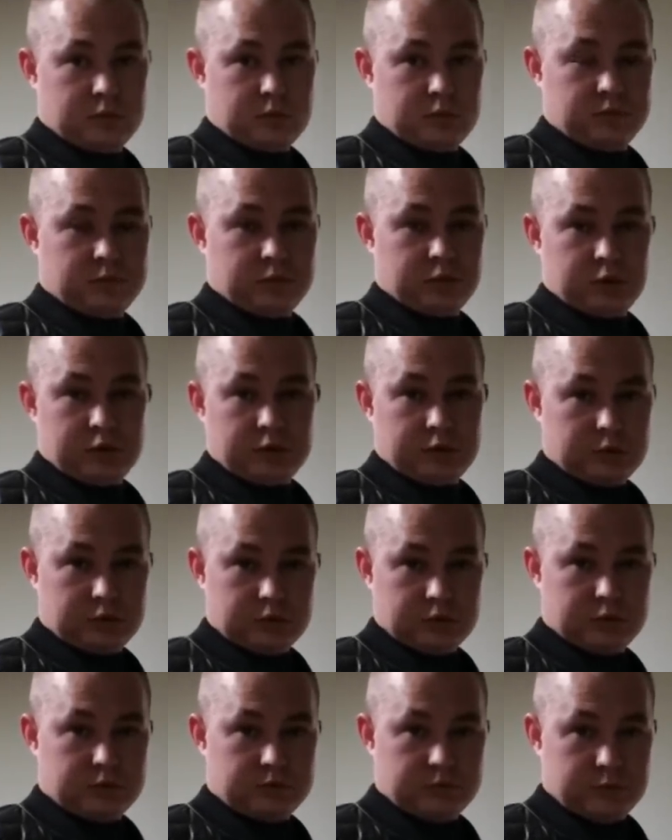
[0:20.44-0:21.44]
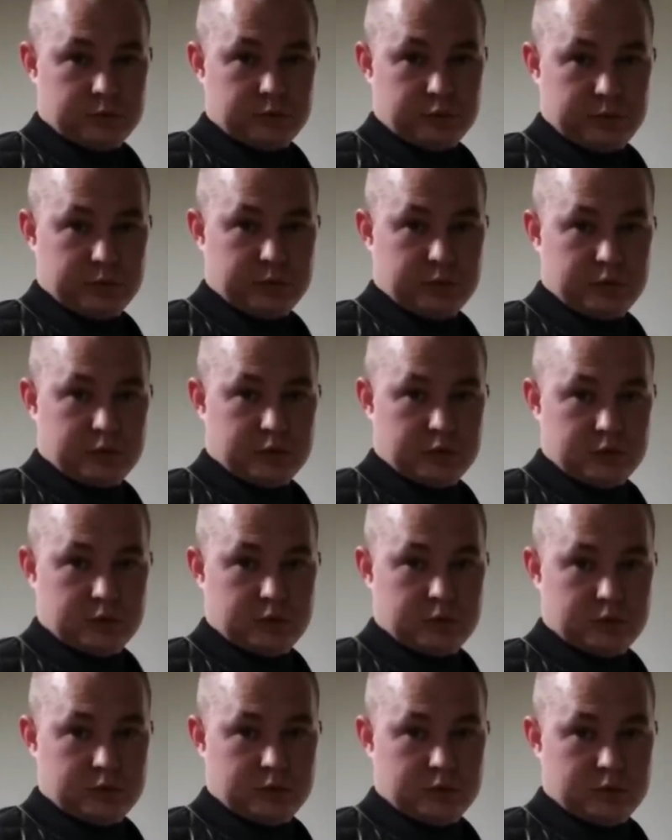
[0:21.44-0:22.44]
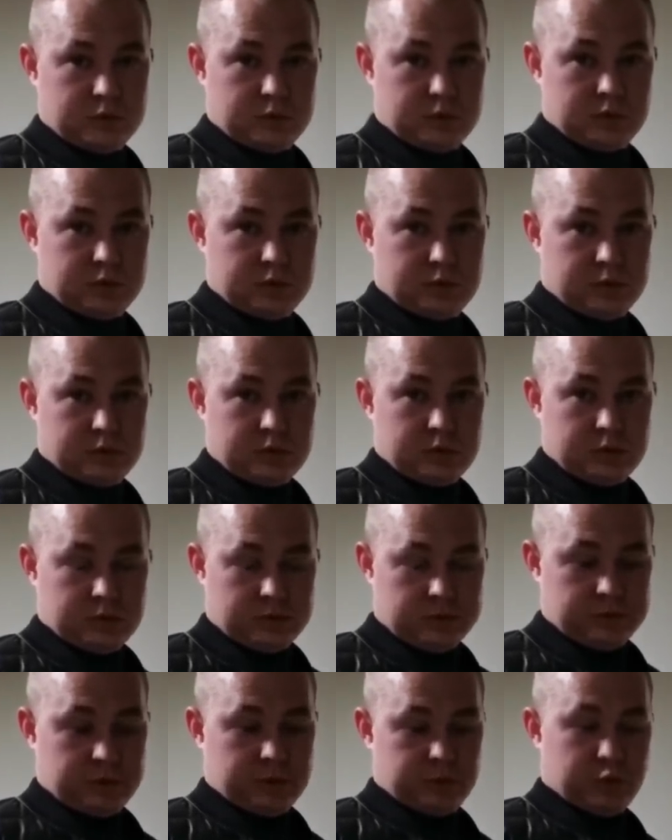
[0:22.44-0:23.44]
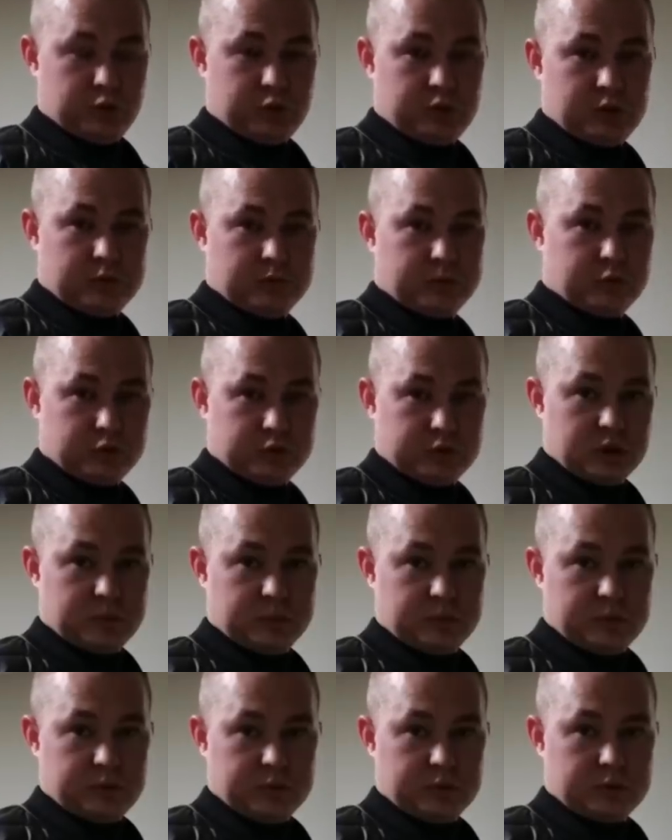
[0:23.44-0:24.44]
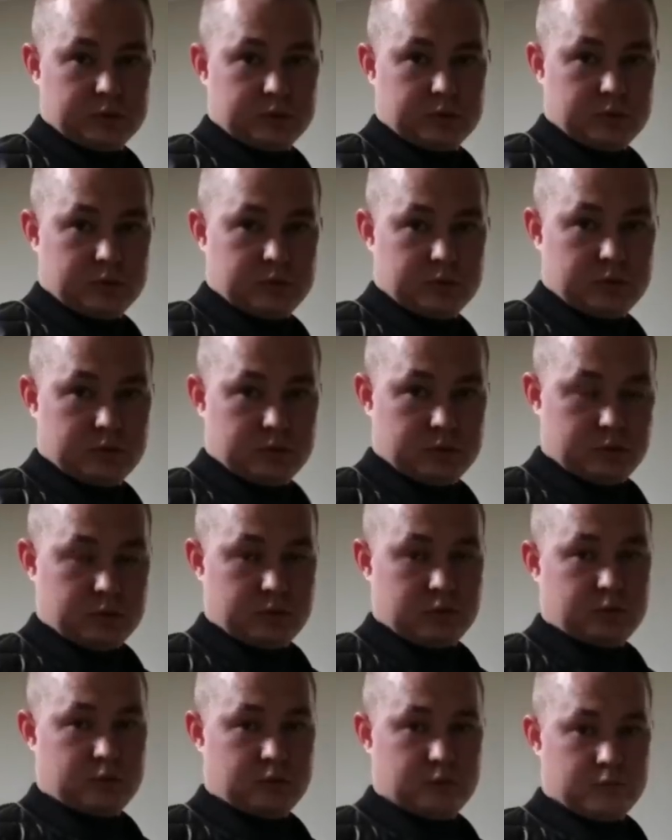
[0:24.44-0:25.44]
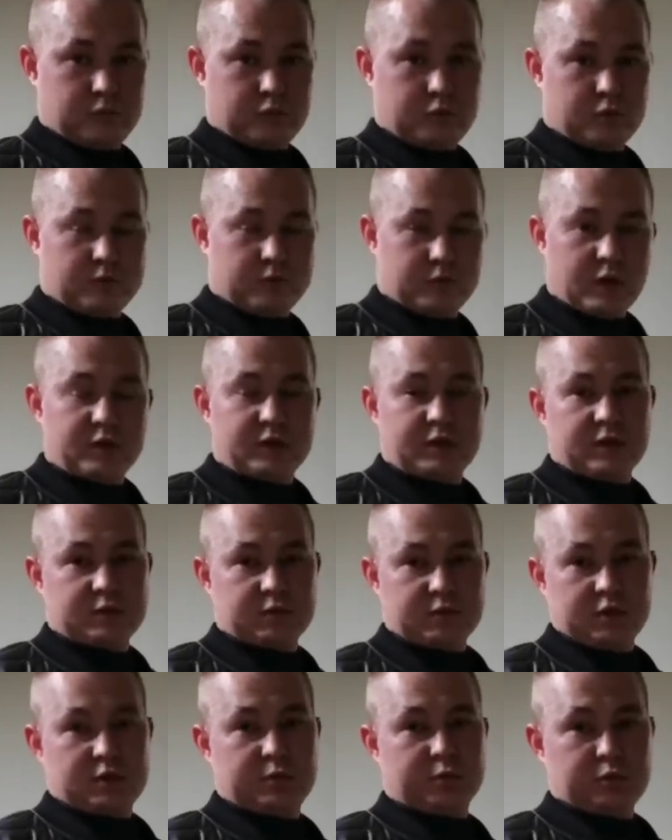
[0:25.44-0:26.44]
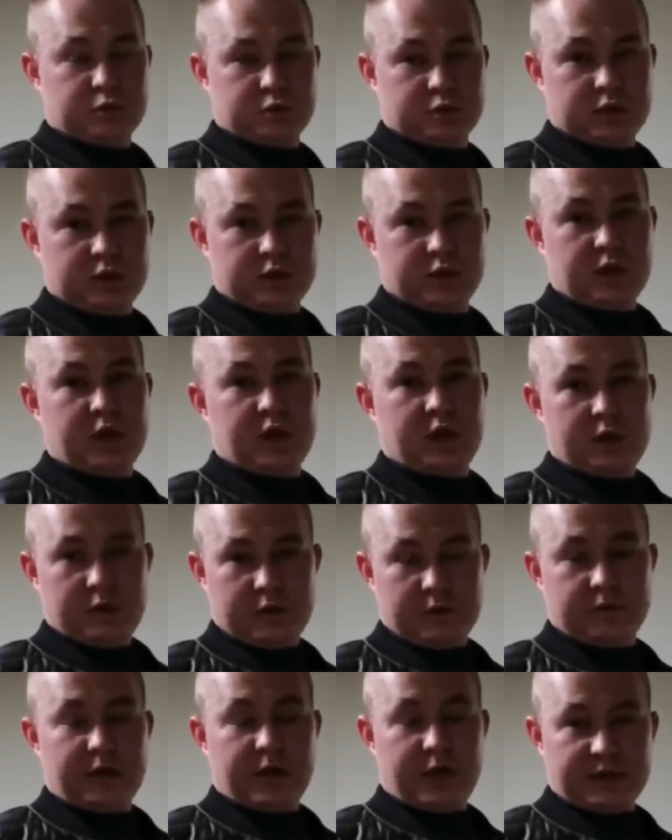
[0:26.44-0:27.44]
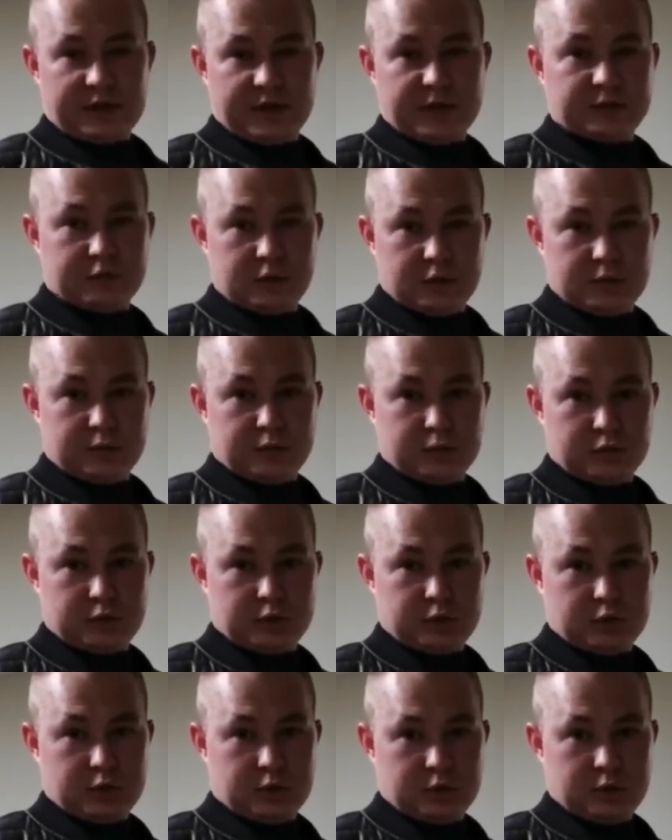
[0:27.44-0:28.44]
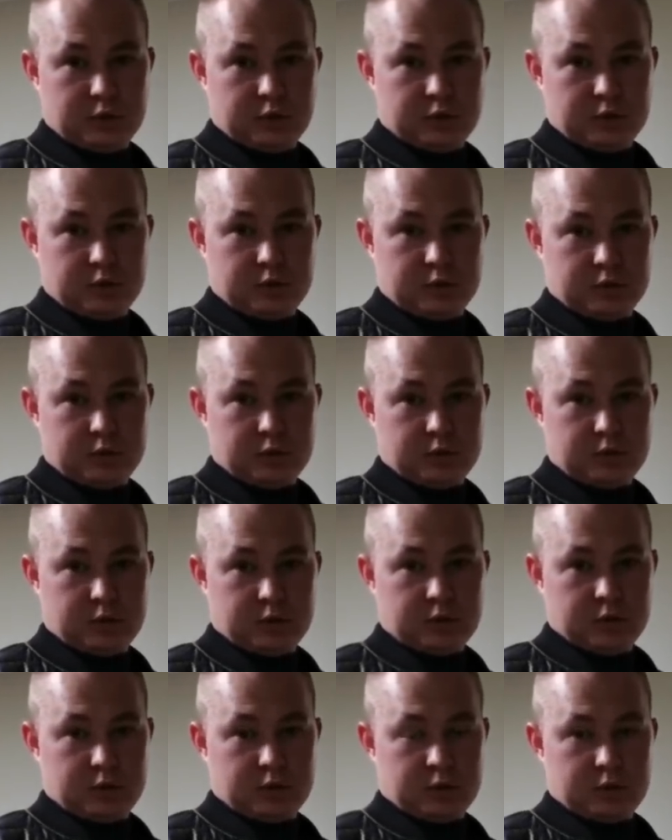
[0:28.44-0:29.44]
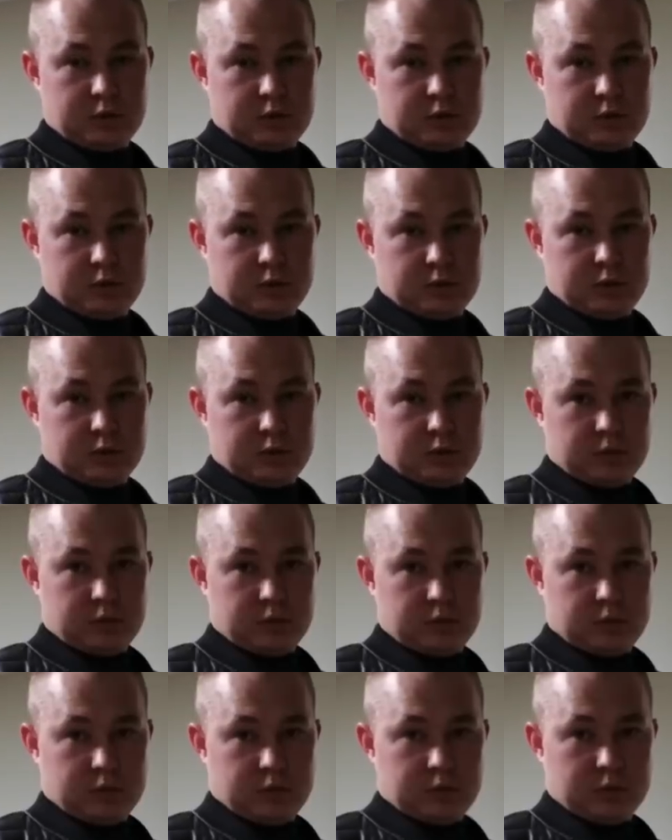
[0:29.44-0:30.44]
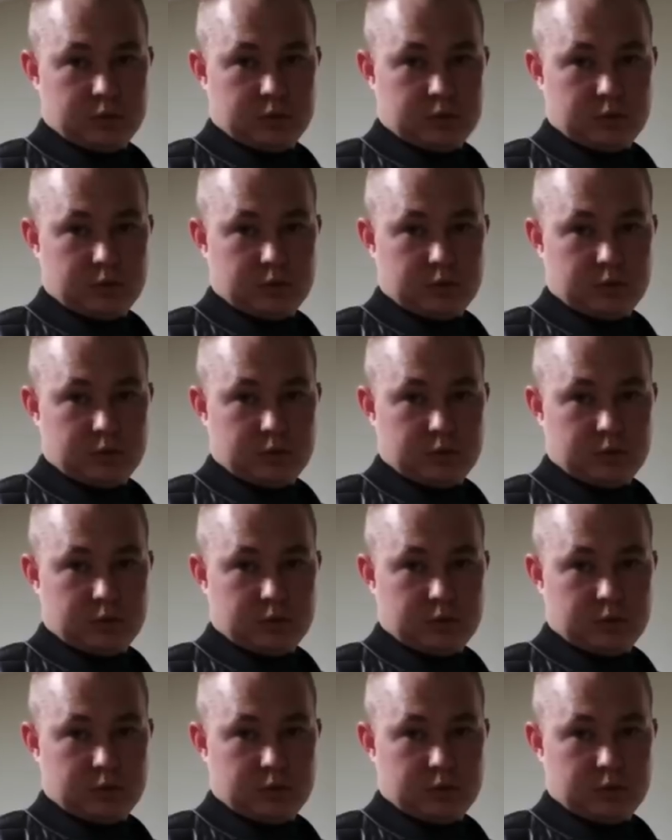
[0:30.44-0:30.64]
Федор Иванович, вы понимаете, нет? Я, я у вас вы спрашиваю. Я не слышал вашу фамилию, имя, отчество и ваше удостоверение не видел. Вы отказываетесь получить? Я, вы понимаете, я не знаю, кто вы такой вообще.